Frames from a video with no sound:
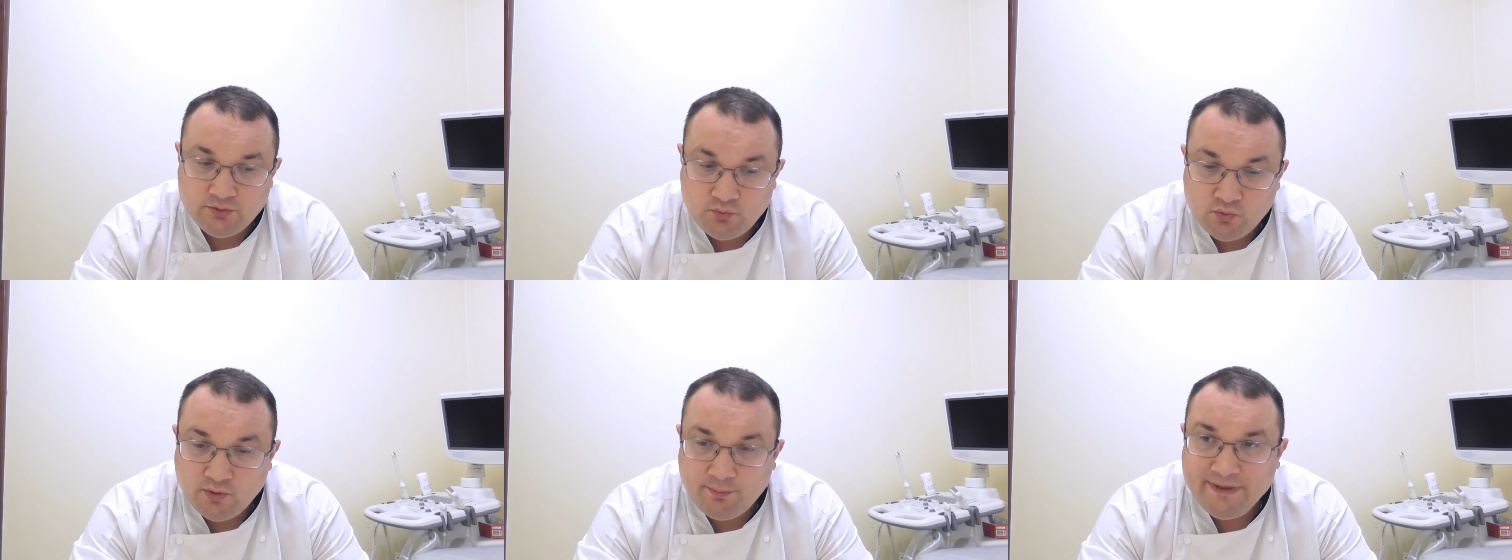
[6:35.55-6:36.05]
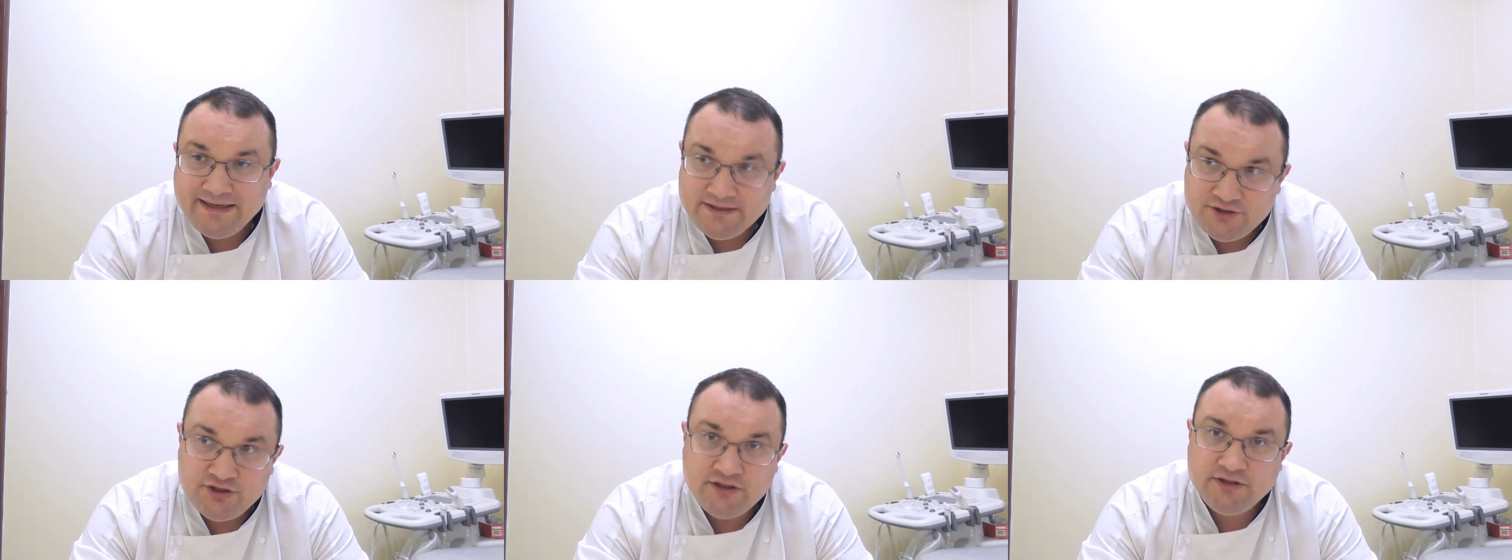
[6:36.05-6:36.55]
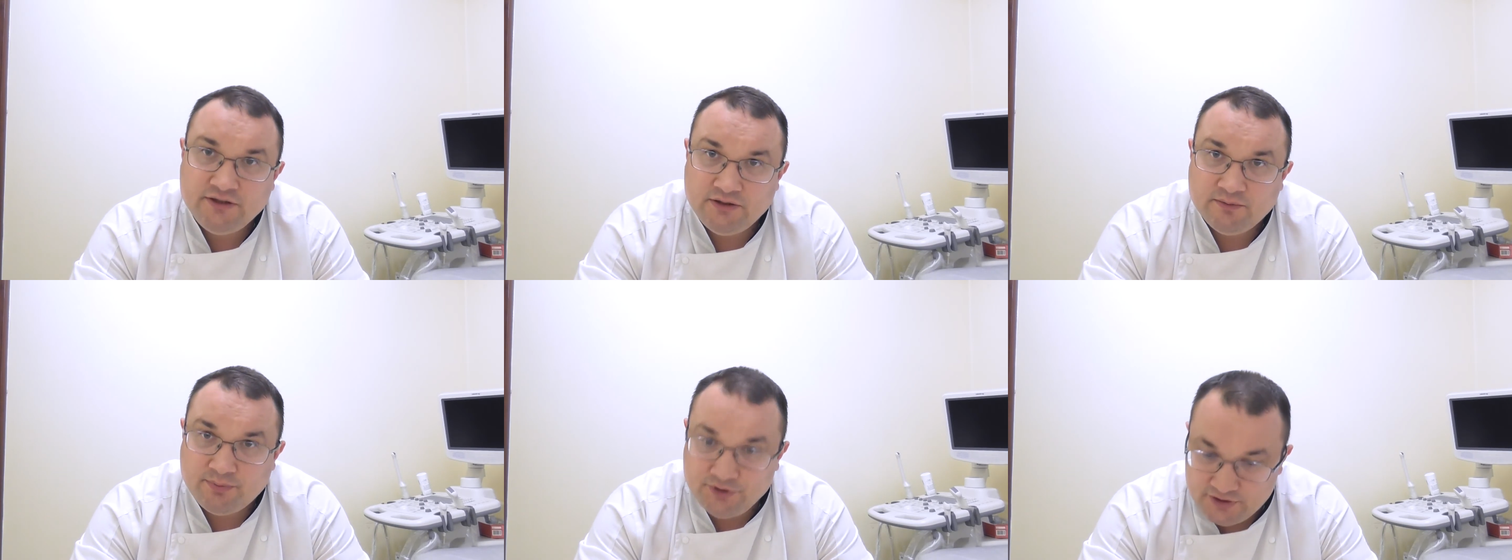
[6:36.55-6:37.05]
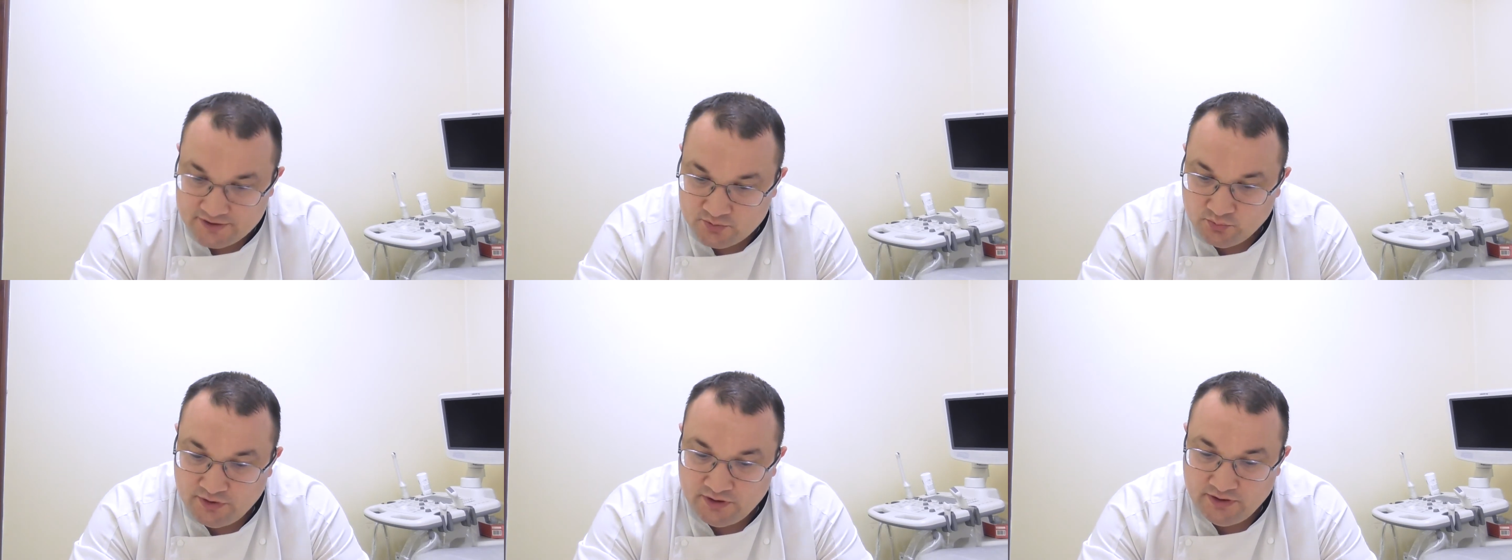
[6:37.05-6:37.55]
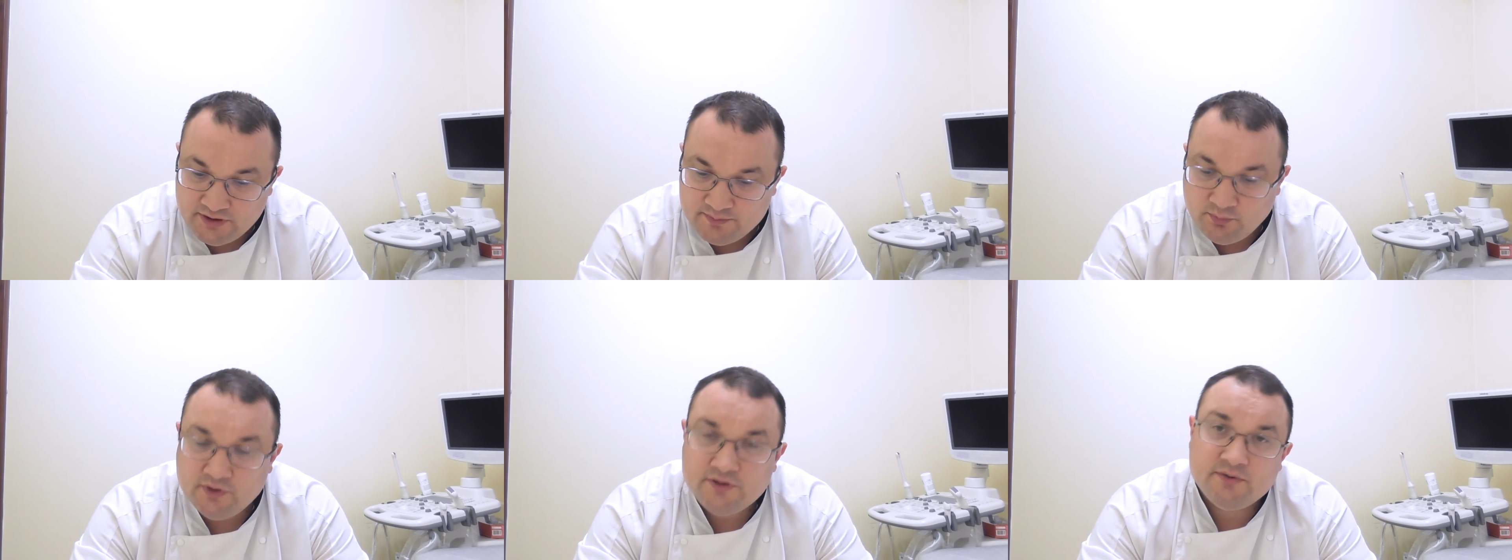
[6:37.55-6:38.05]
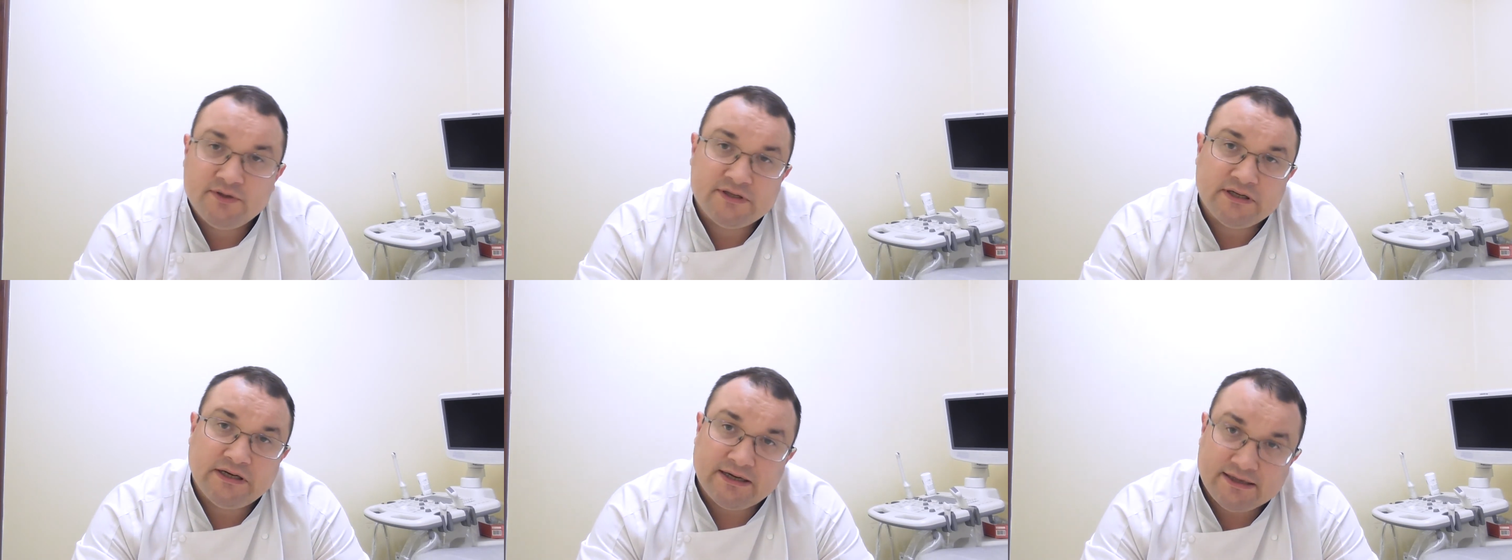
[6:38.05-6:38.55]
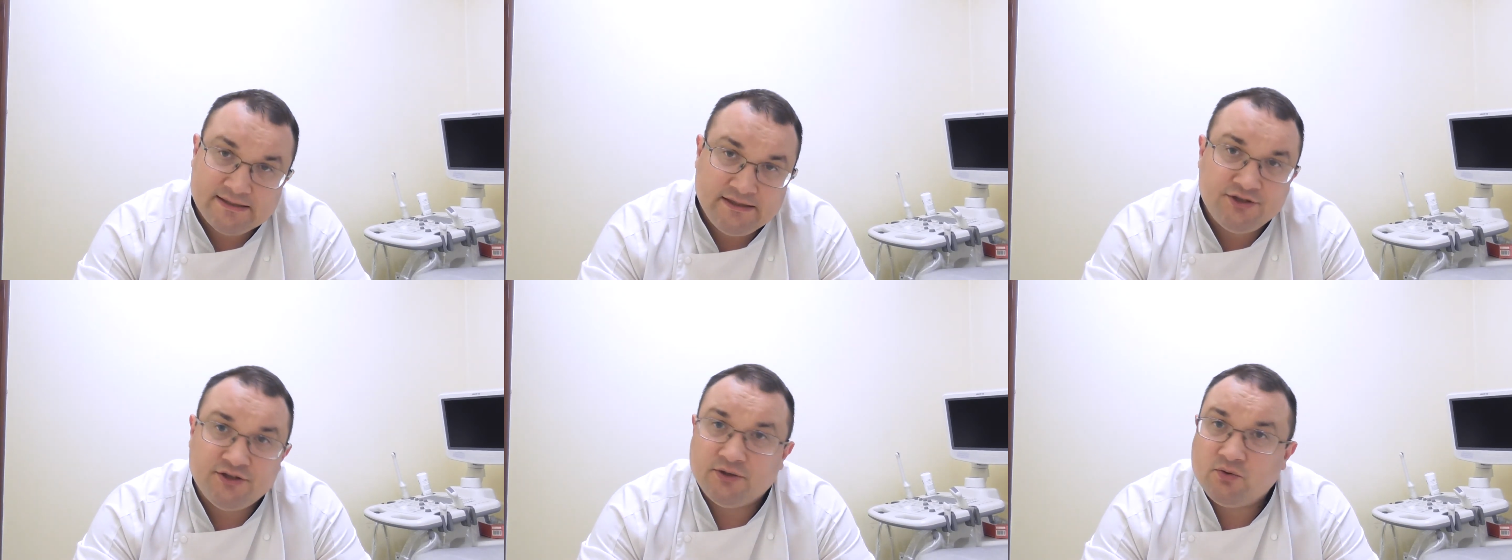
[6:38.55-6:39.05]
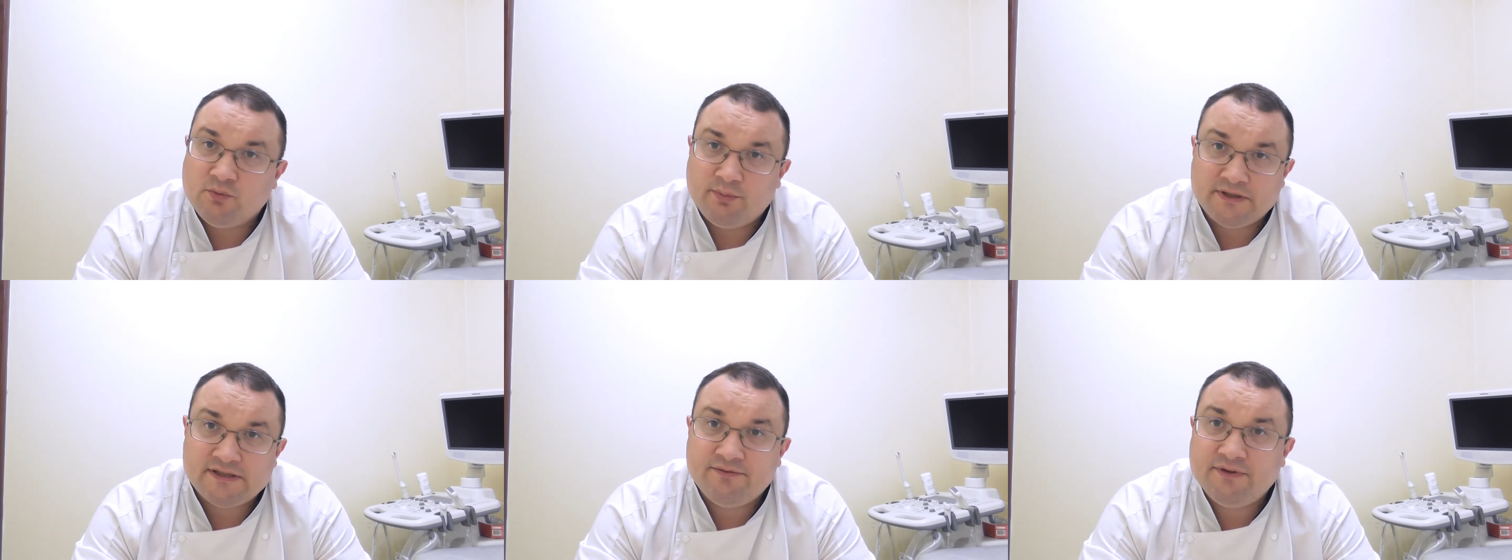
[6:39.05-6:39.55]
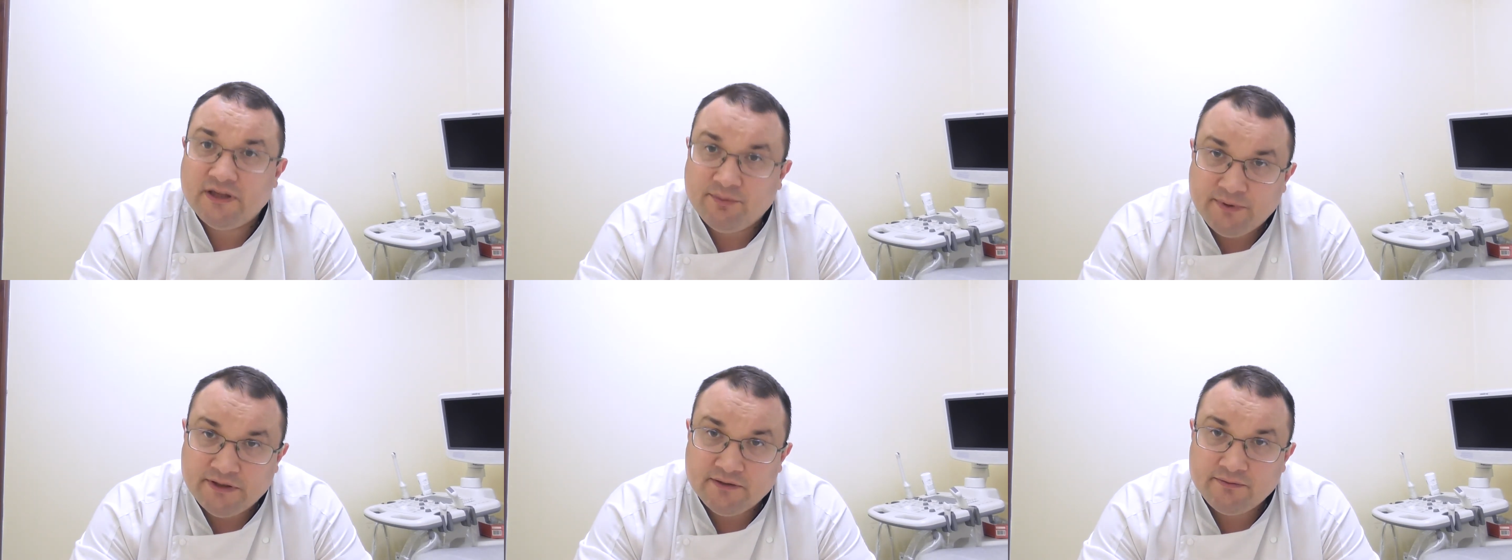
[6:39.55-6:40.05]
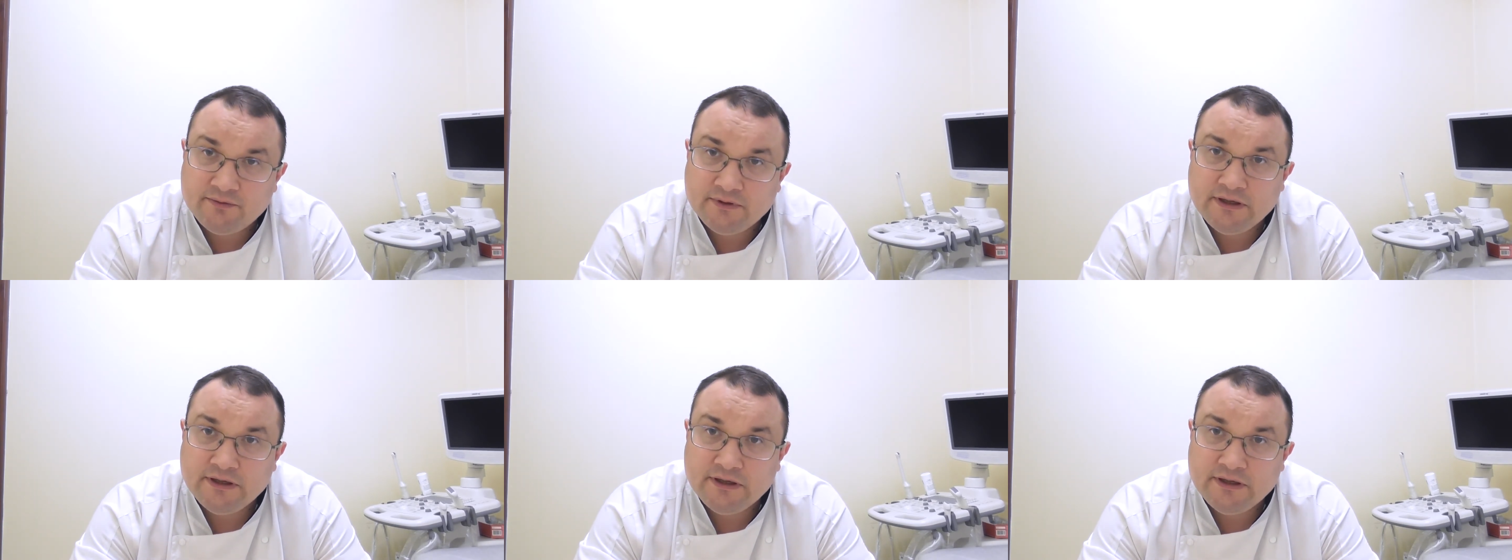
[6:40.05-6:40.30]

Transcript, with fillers: то при лечении почесухи используются различные комплексы витаминов,